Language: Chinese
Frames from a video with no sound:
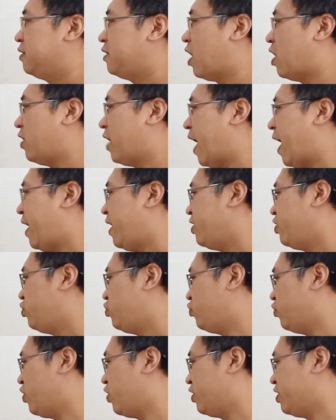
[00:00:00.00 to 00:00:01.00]
当然，
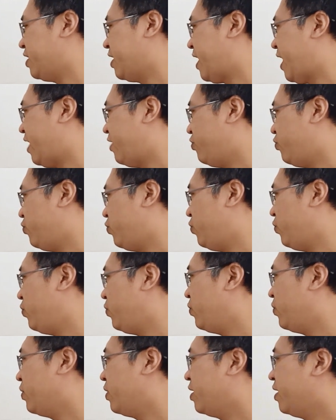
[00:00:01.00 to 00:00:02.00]
主要是害
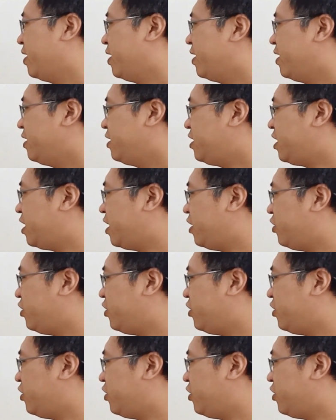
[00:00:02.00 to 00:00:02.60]
驹。这